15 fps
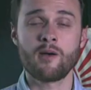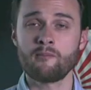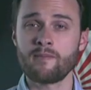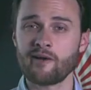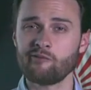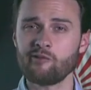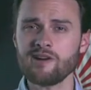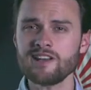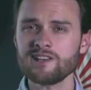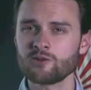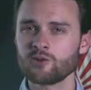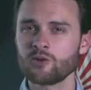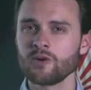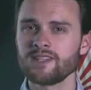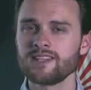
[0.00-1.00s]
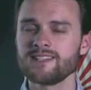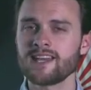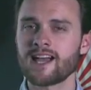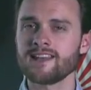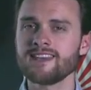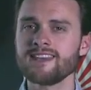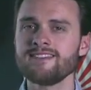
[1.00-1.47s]
Parfois, les autorités
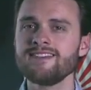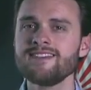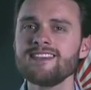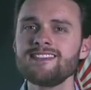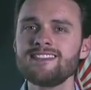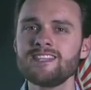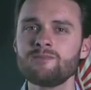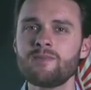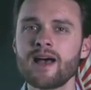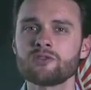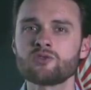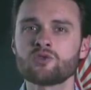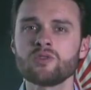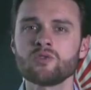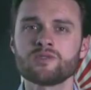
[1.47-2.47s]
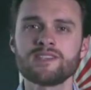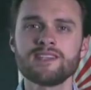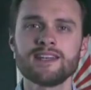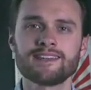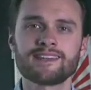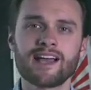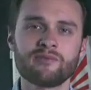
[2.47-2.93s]
iraniennes n'hésitent pas à tuer
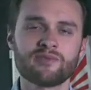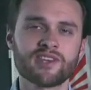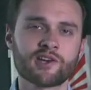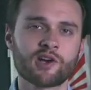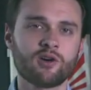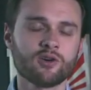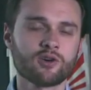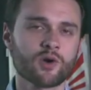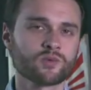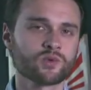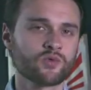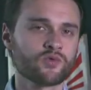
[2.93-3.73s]
aussi les trafiquants, comme ce